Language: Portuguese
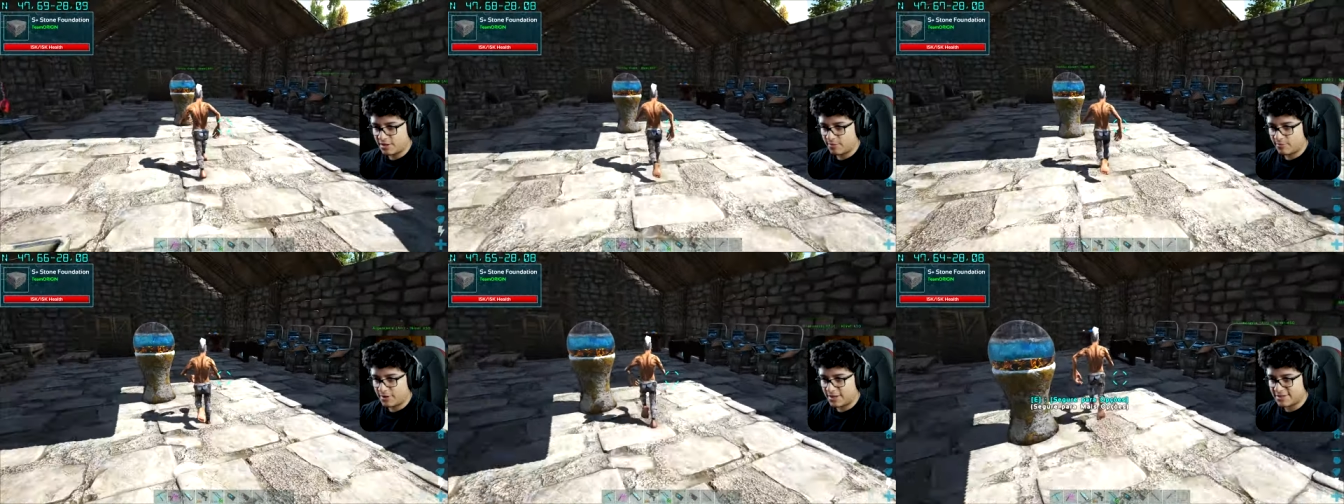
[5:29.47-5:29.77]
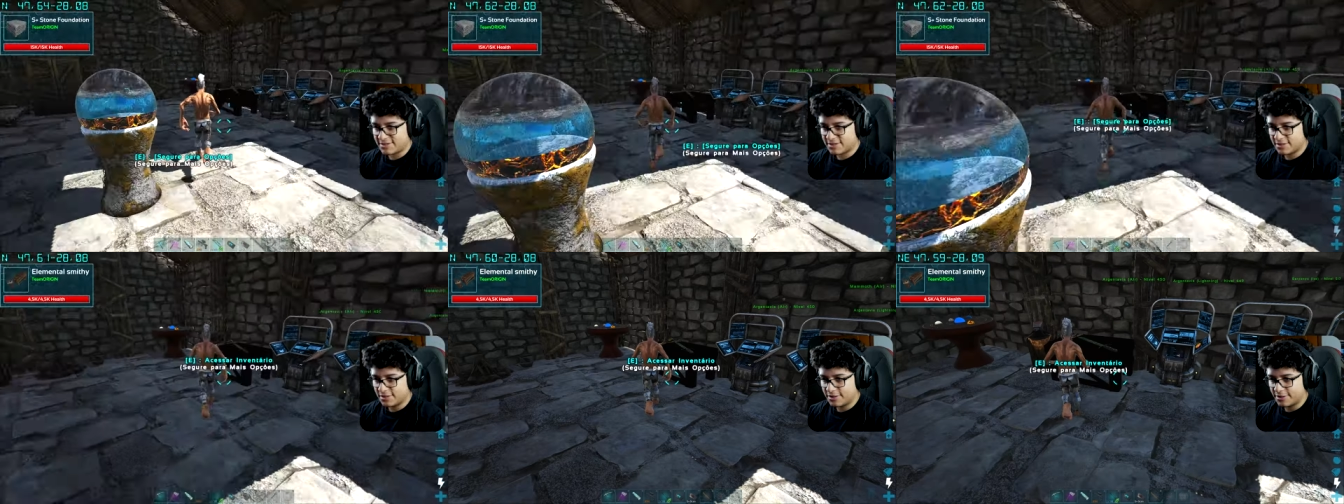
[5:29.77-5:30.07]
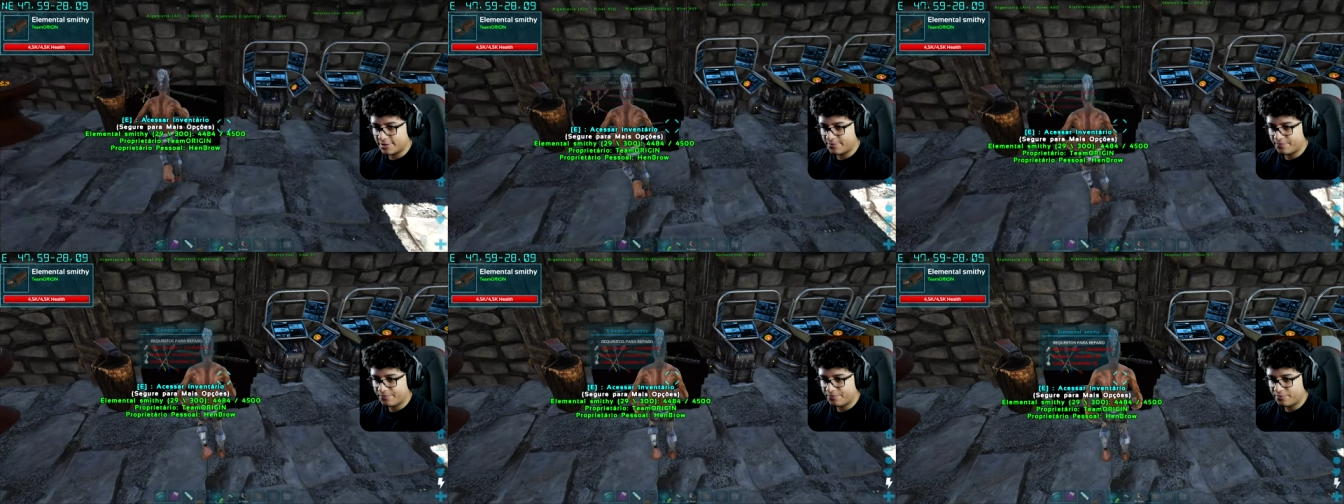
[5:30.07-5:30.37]
base, galera.
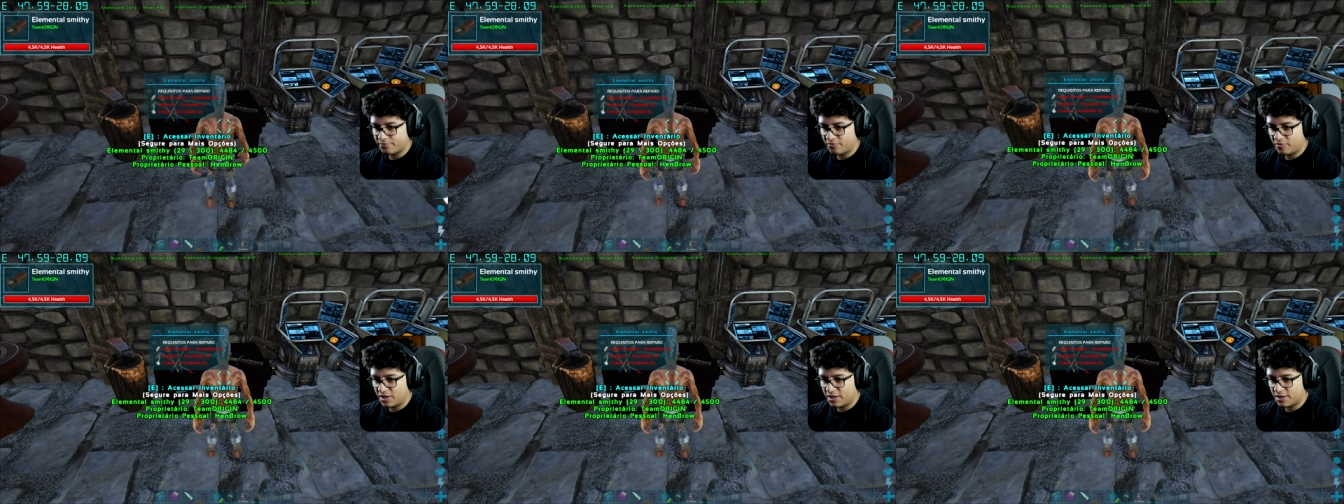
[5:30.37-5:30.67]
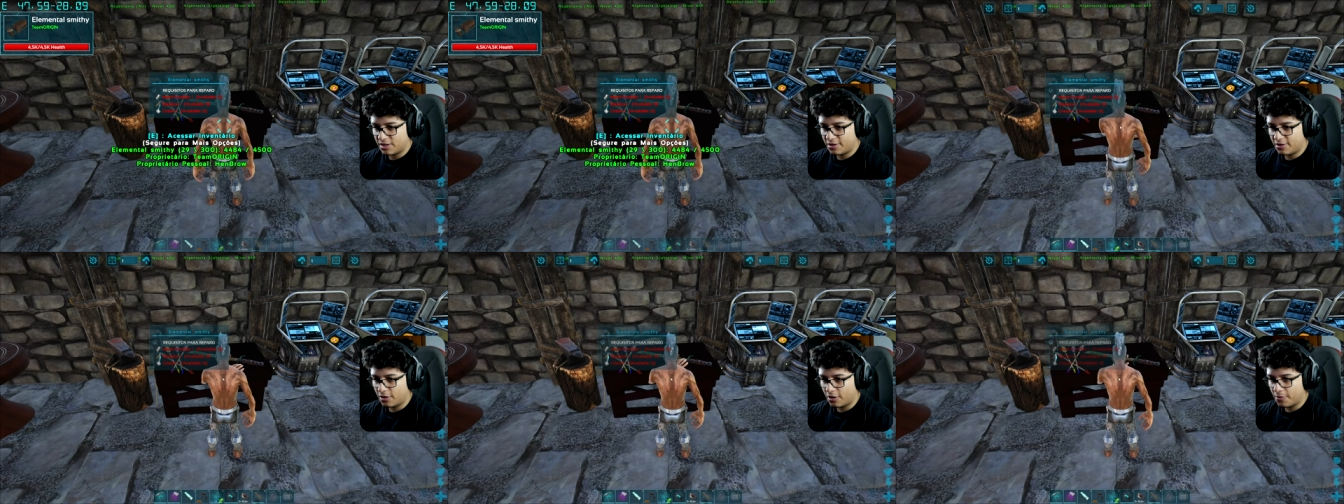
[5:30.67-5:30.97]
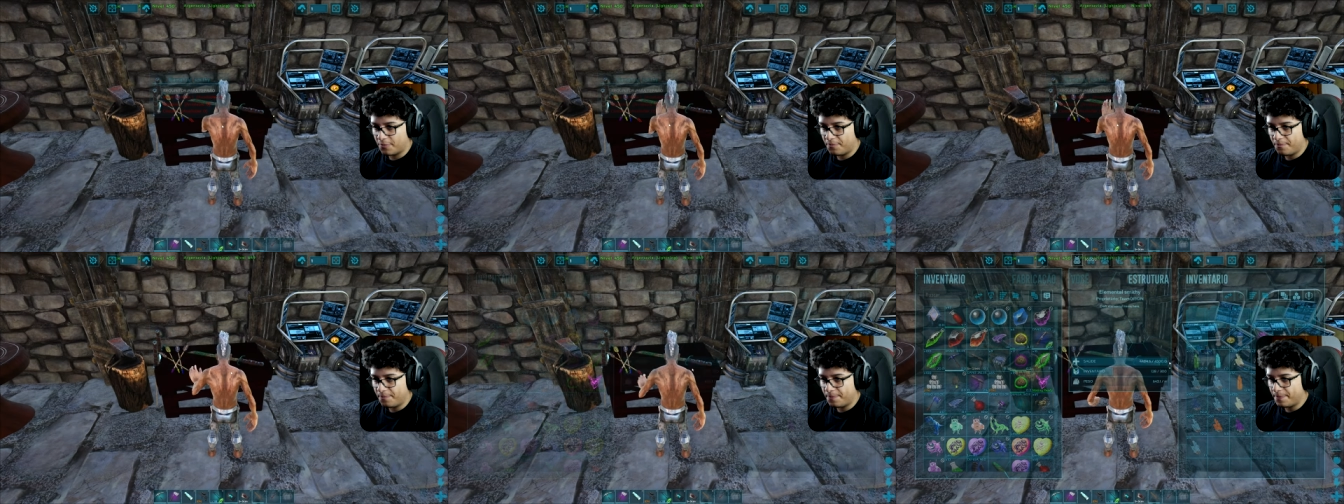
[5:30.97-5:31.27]
Bem aqui, ó.
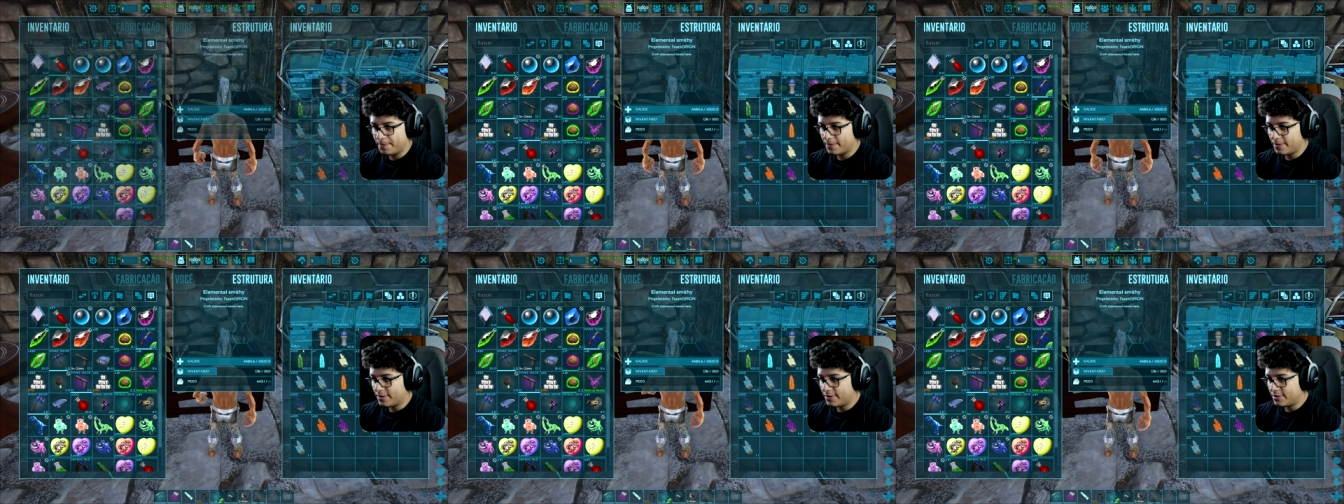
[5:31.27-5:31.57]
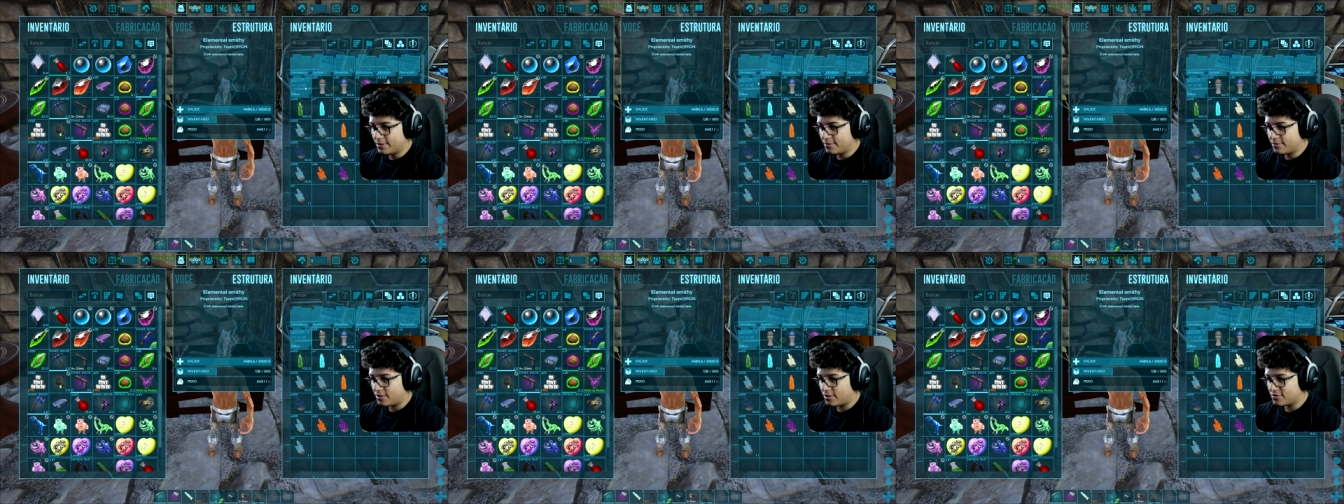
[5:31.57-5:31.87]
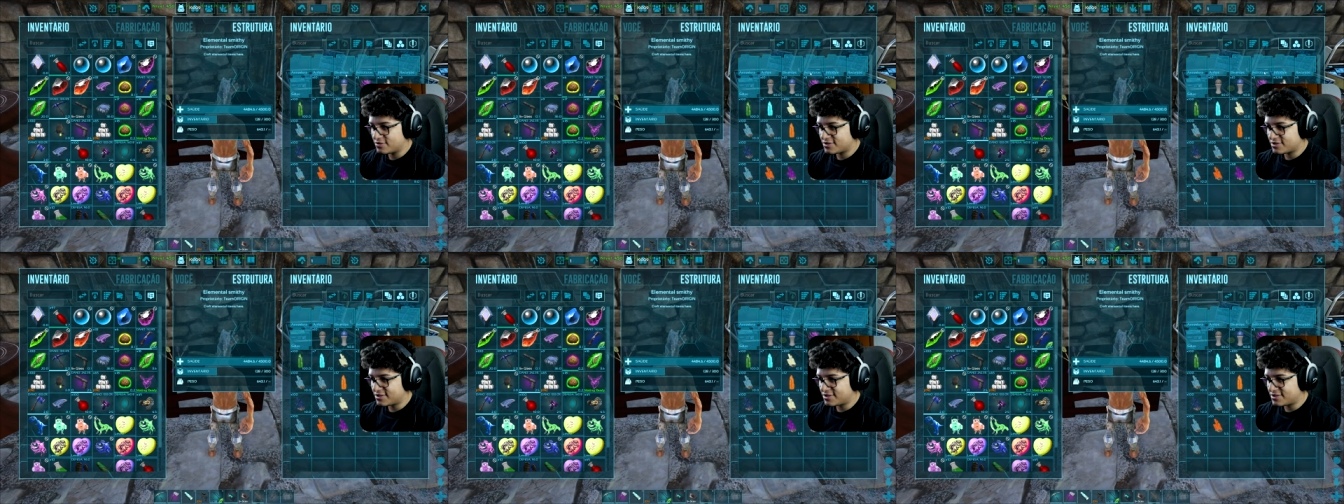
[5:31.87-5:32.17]
Tem
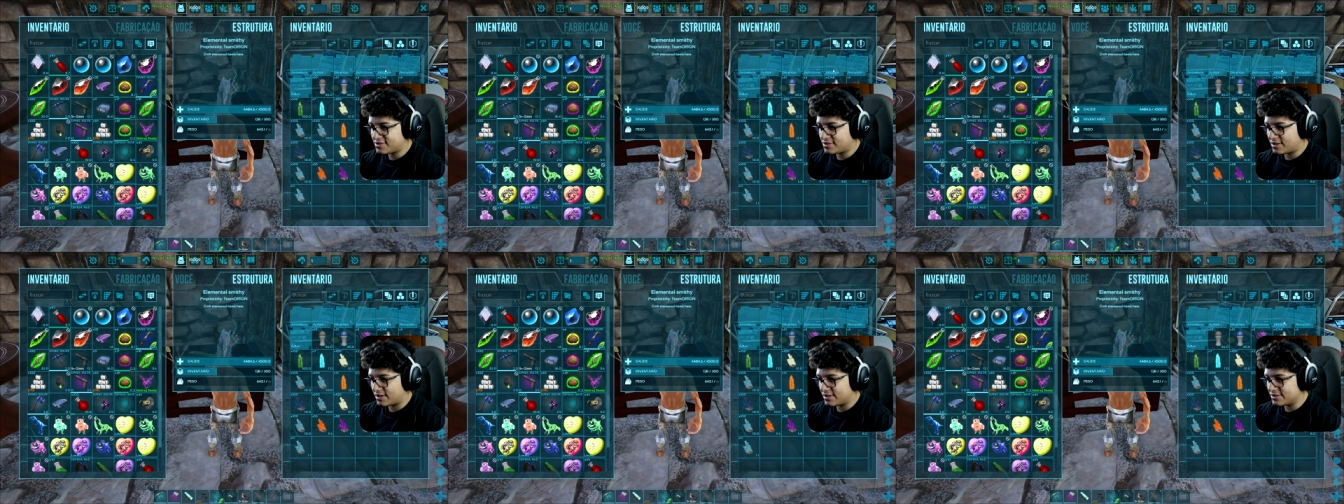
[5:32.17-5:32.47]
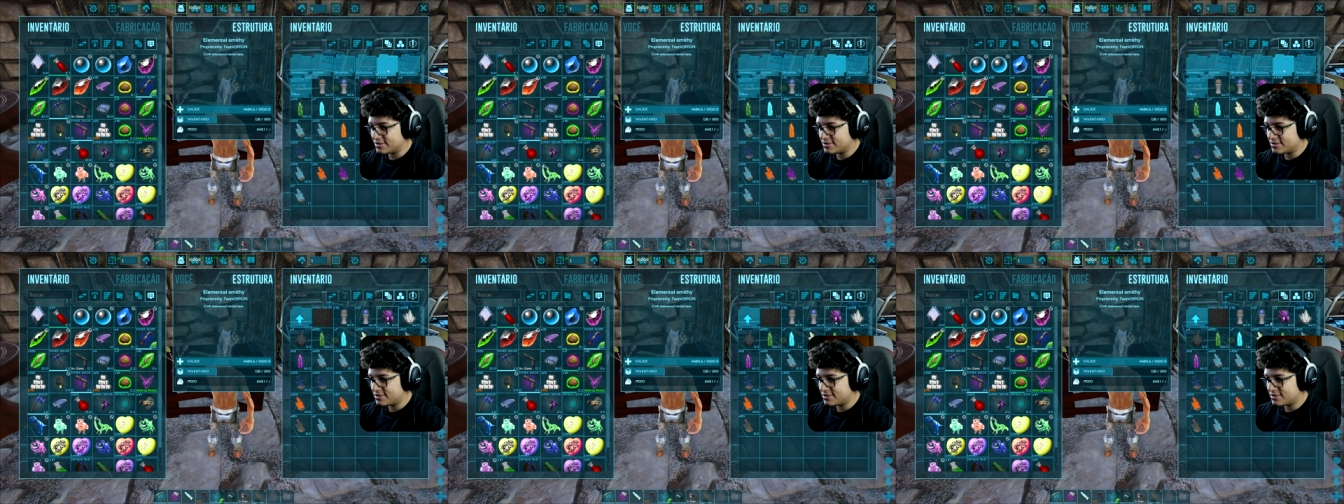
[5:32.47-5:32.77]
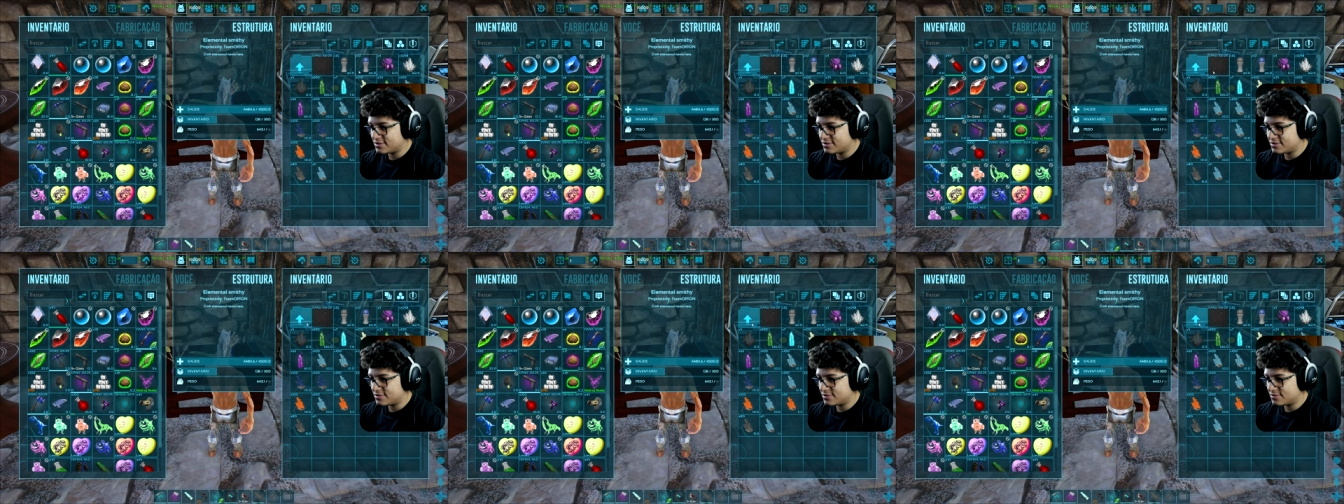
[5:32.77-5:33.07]
os
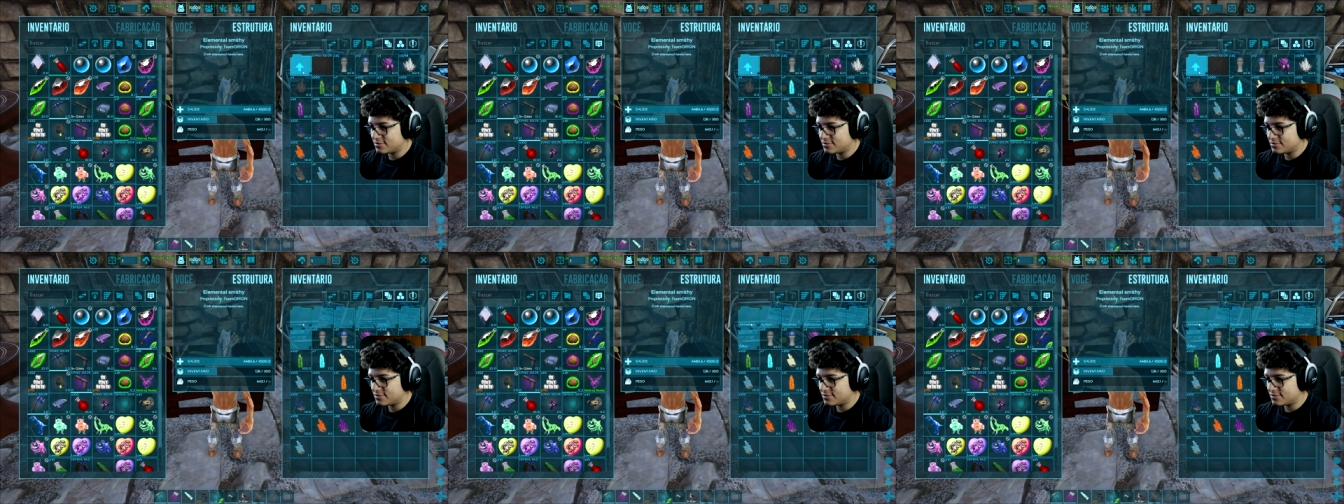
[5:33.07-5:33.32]
cristais.